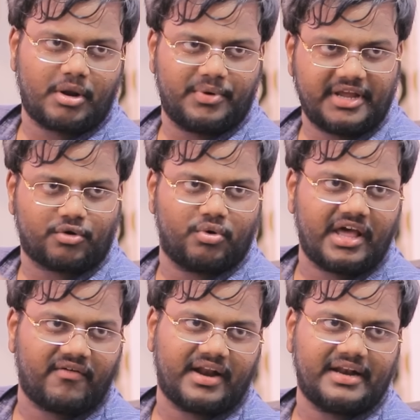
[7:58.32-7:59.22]
ఉన్నప్పుడు
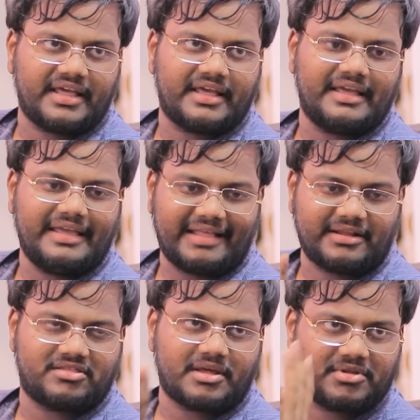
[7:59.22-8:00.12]
ఎట్టుండేవాడిని
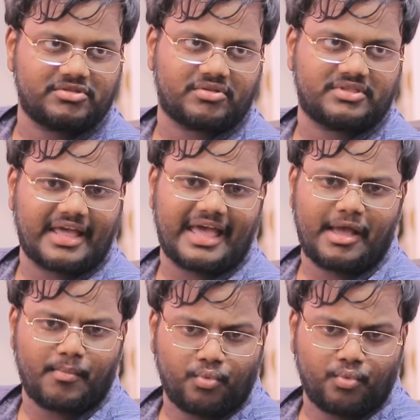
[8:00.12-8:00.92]
ఏదైనా సమస్య వస్తే